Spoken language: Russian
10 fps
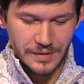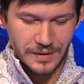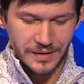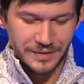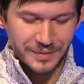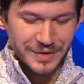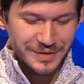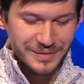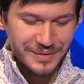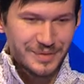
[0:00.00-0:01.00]
странно
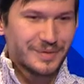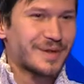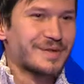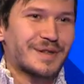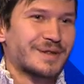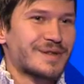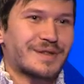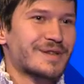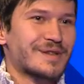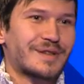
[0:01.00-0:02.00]
меня судьба в театр
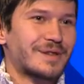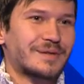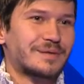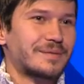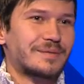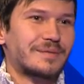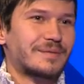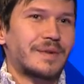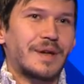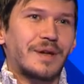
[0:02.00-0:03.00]
занесла.
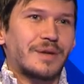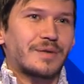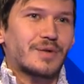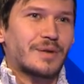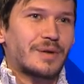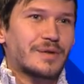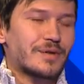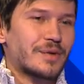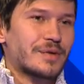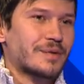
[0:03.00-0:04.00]
в школе
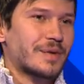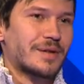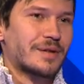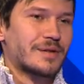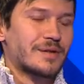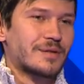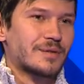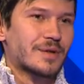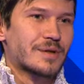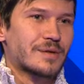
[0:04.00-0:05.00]
особой самодеятельности не
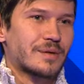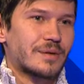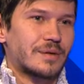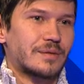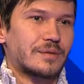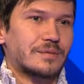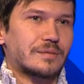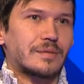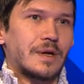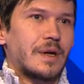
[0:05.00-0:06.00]
участвовал. И
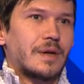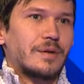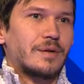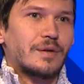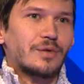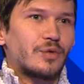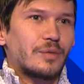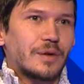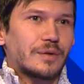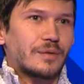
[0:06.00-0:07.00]
не
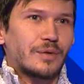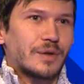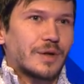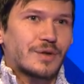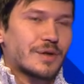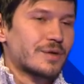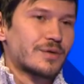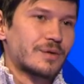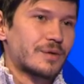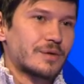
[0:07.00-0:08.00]
думал до окончания
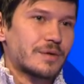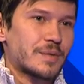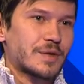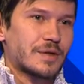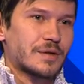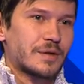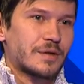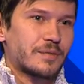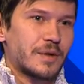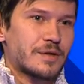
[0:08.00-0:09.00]
школы вообще о
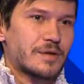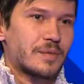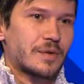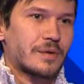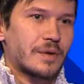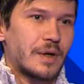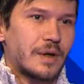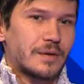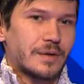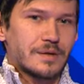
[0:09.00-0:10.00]
театре, в принципе.
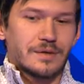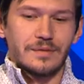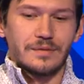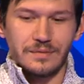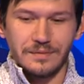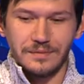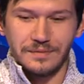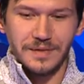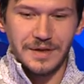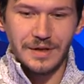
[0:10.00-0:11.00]
Нас
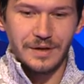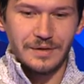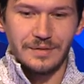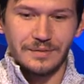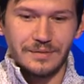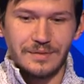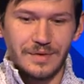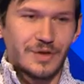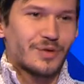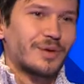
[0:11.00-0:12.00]
водили
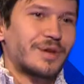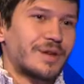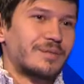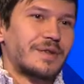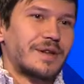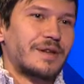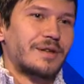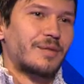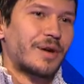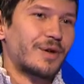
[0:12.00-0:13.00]
со школы как такие
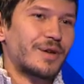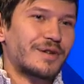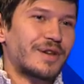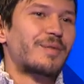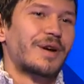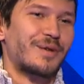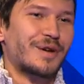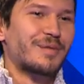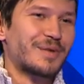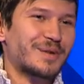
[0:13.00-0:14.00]
доброволь...
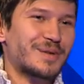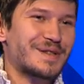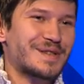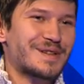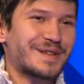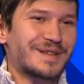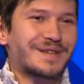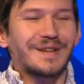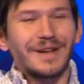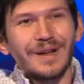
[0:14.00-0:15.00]
добровольно-принудительные. Да, да, да.